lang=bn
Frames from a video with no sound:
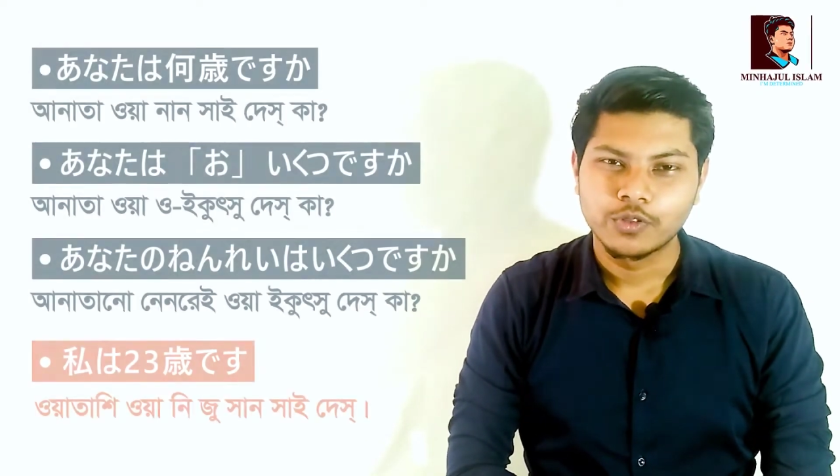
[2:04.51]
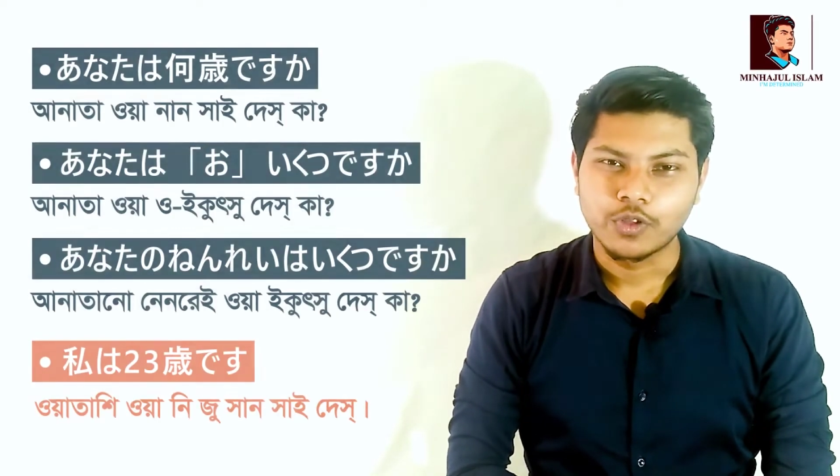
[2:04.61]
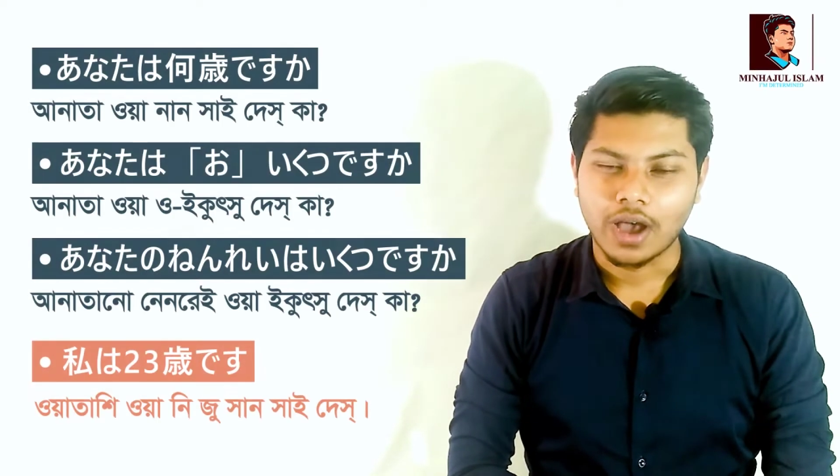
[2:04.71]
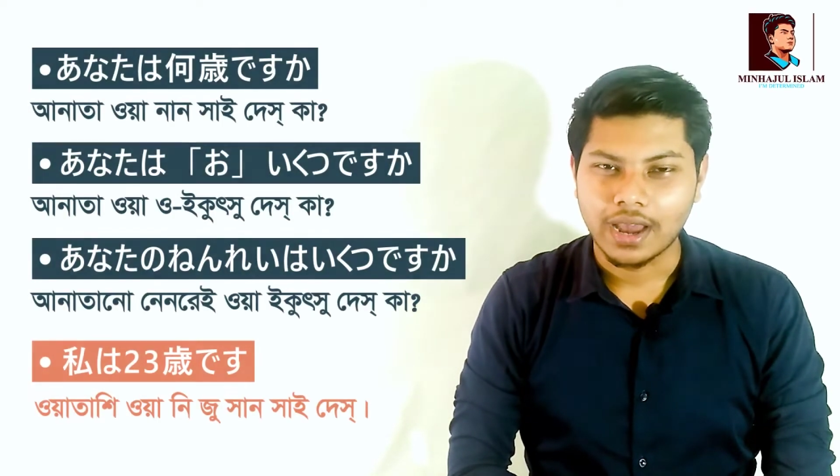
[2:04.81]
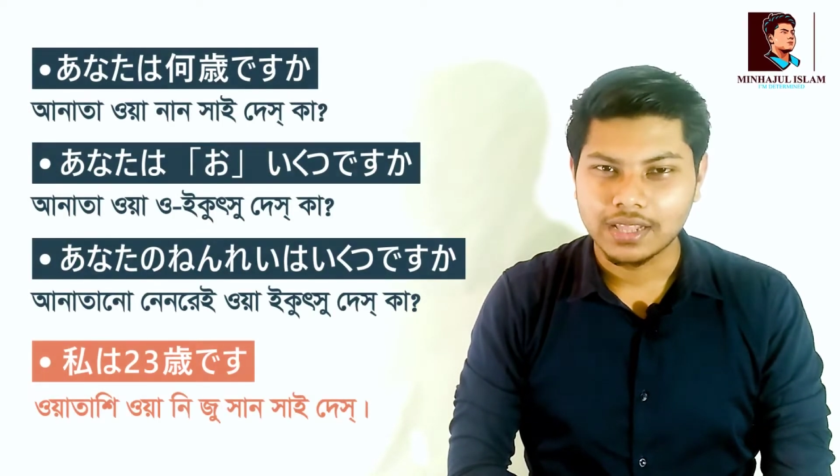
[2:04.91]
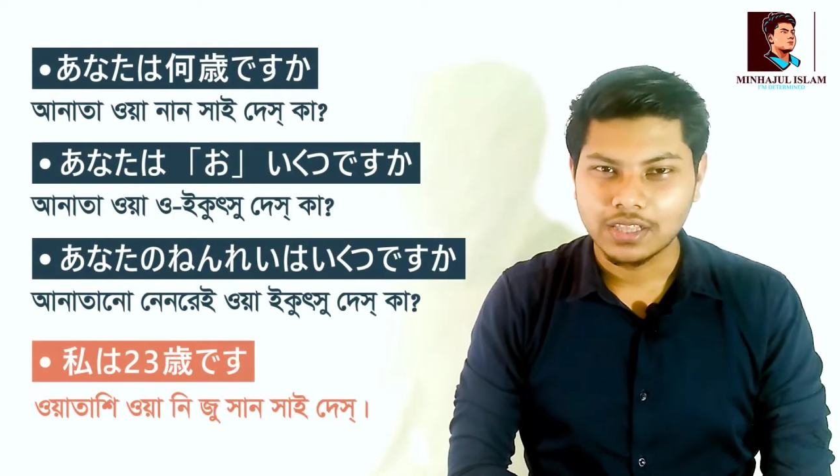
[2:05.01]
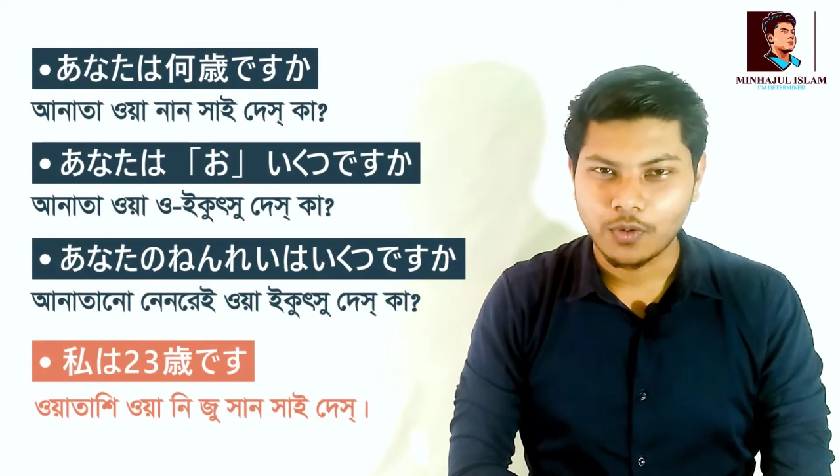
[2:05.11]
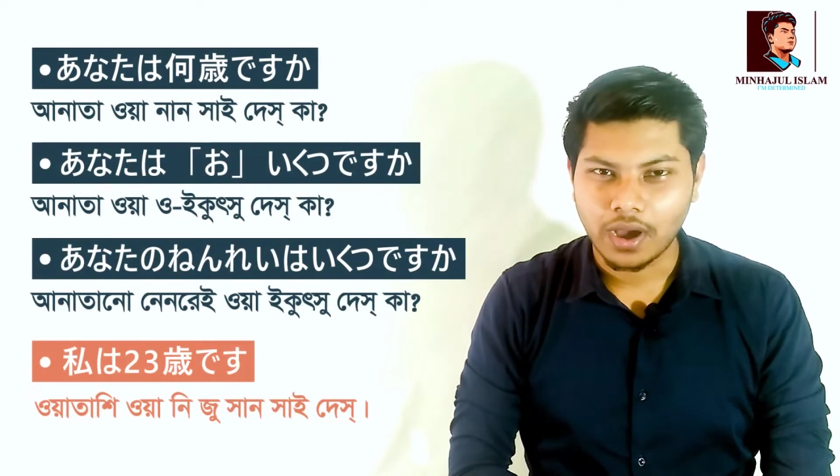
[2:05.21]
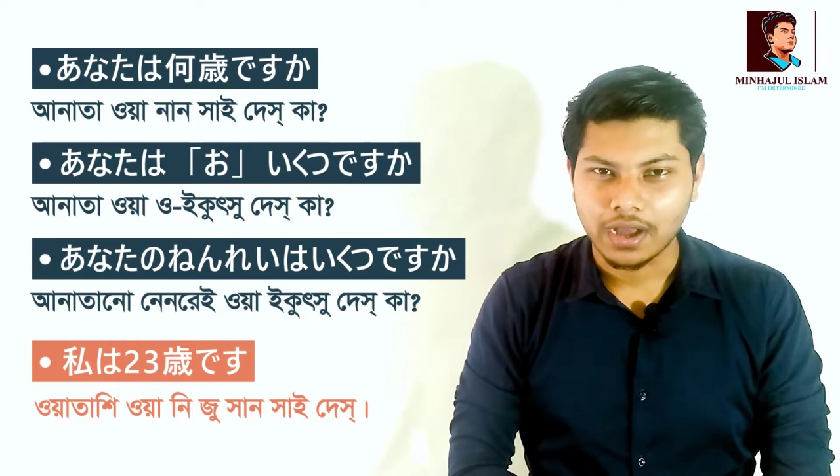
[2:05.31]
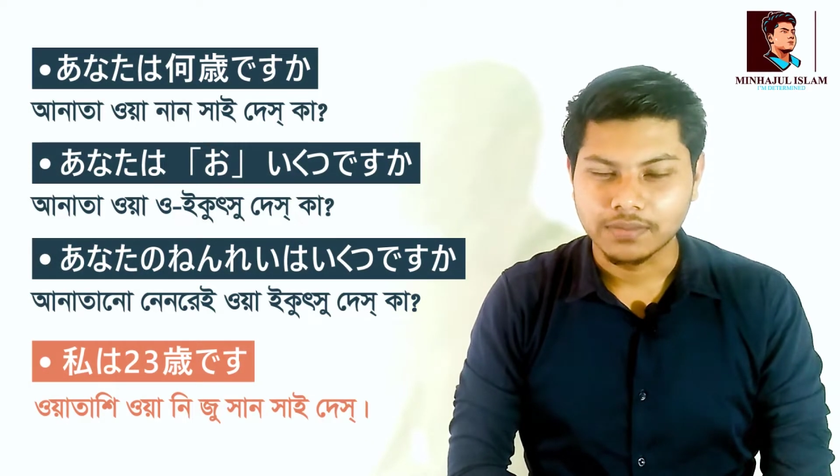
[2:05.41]
তো
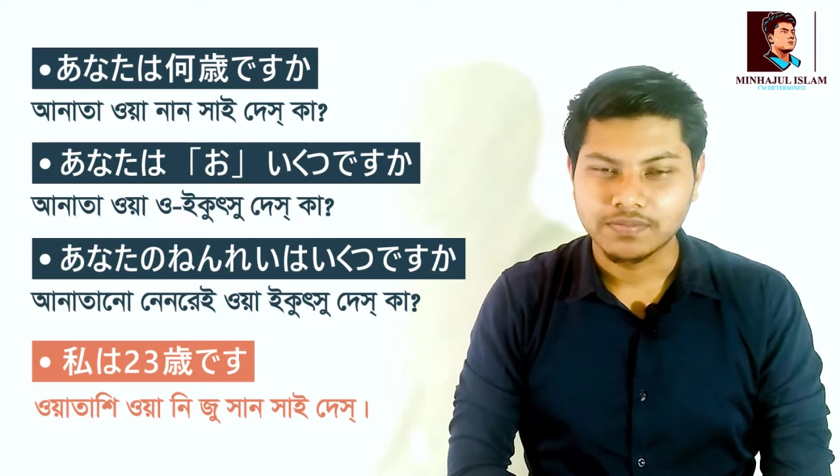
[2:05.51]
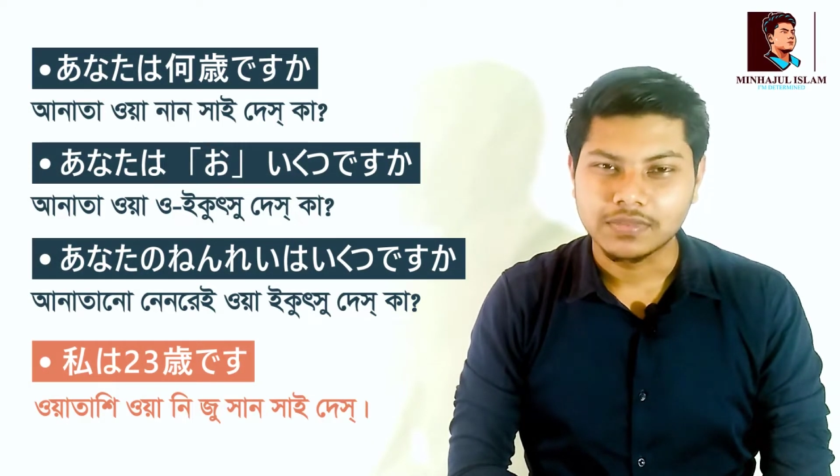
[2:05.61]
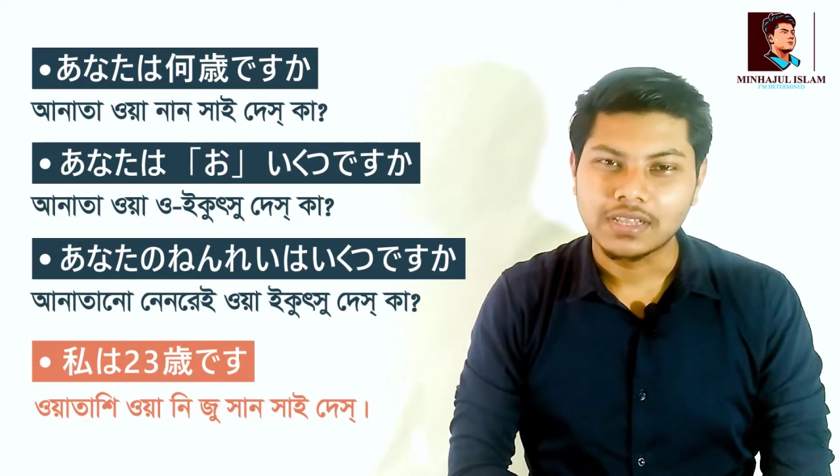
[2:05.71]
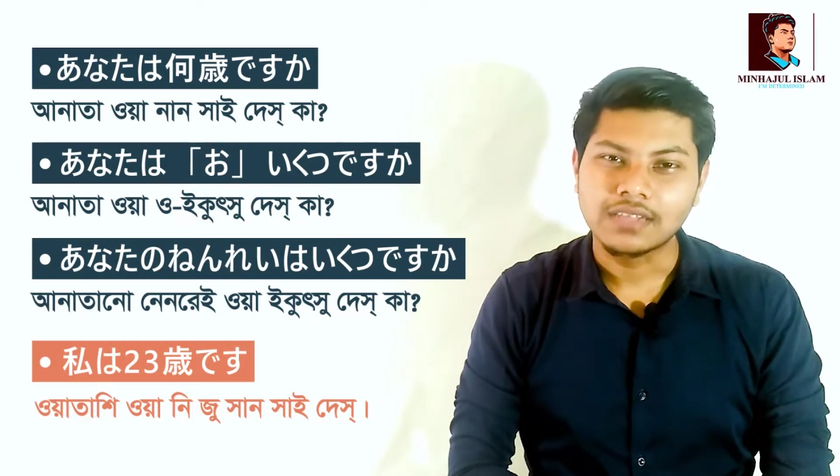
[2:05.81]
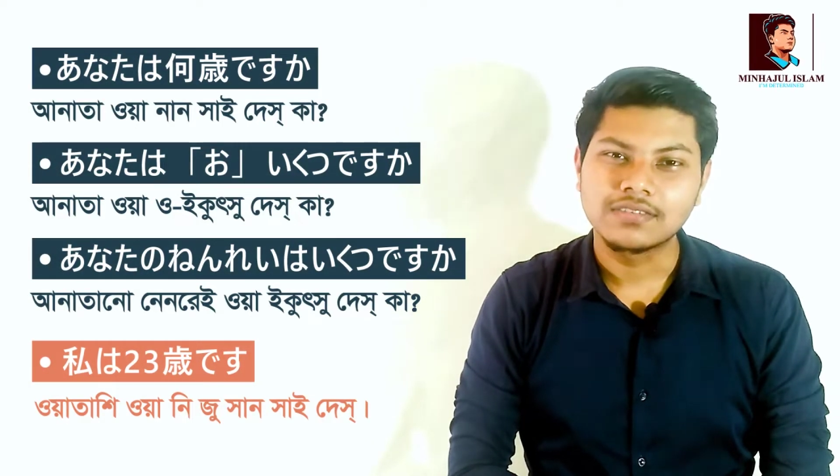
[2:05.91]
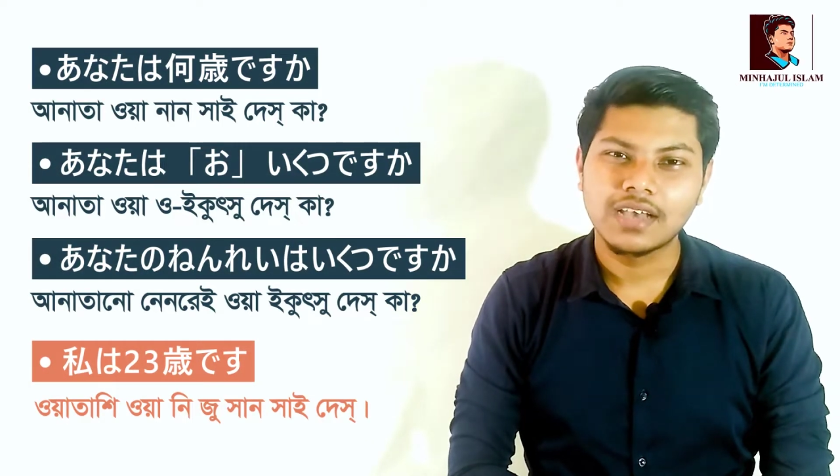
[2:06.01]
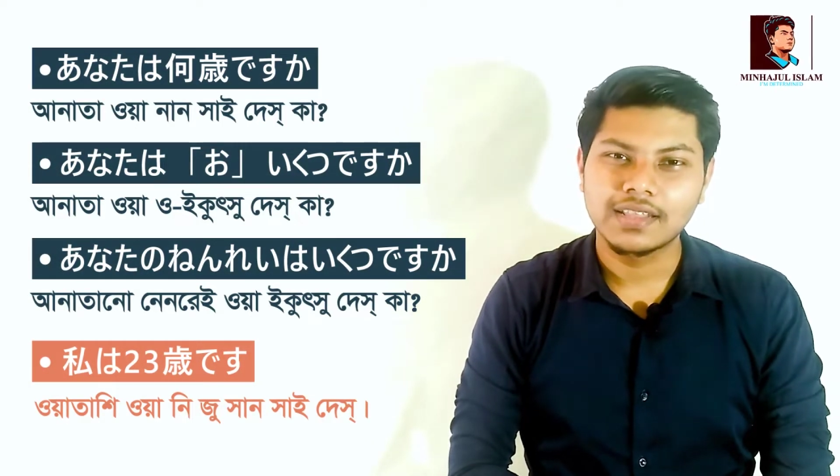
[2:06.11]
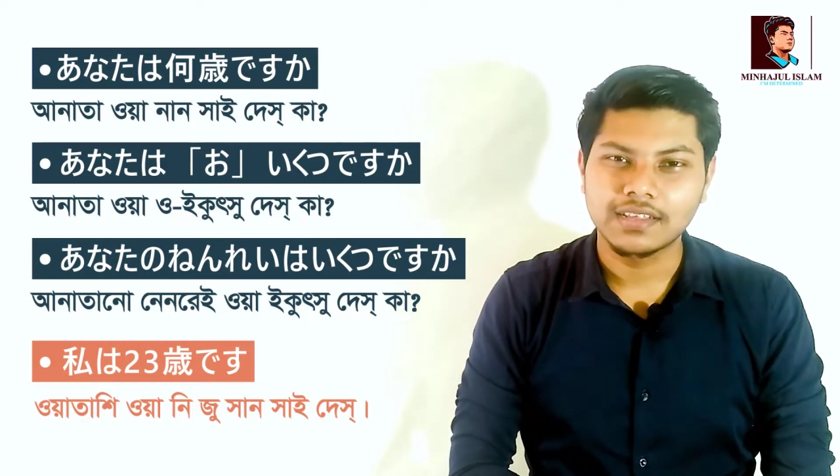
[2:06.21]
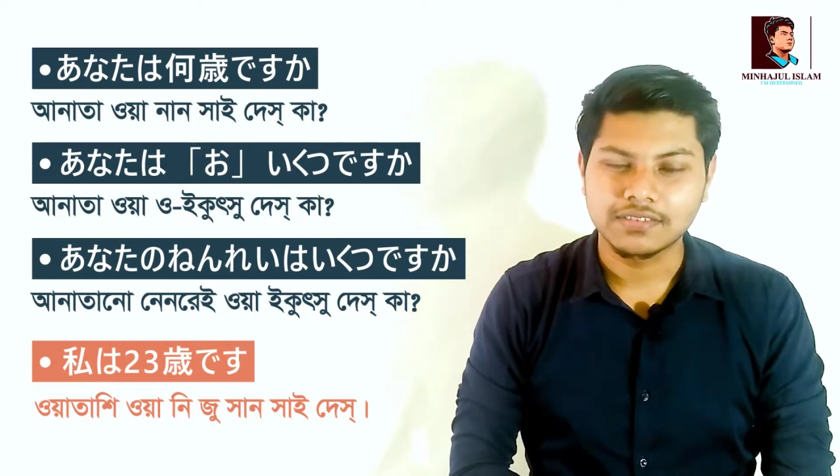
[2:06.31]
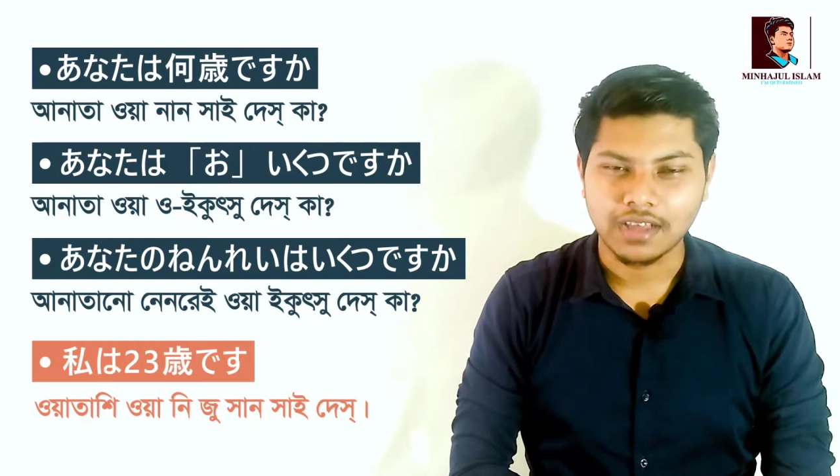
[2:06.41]
আনাতাওয়া নানসাই
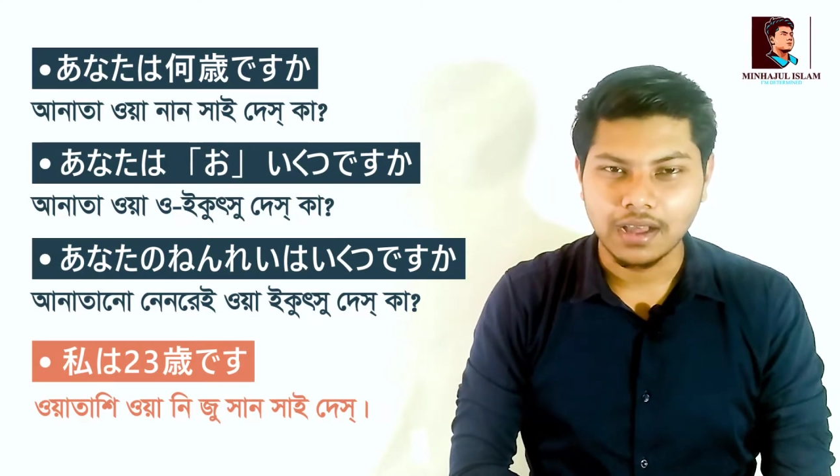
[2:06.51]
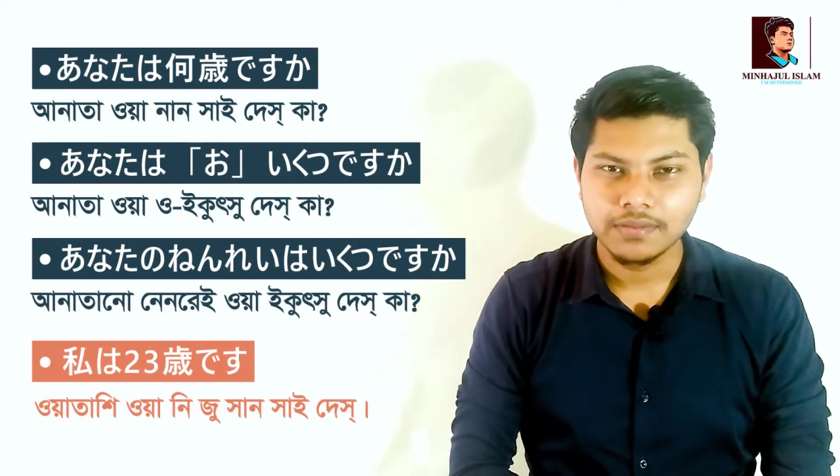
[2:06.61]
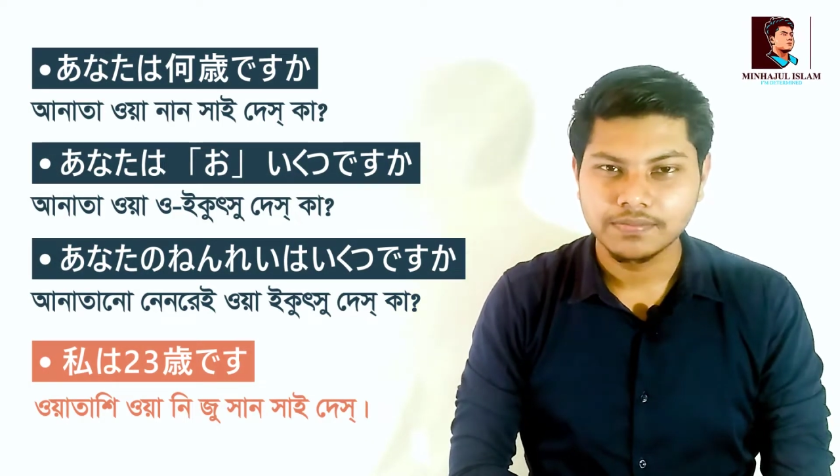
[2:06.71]
দেশকা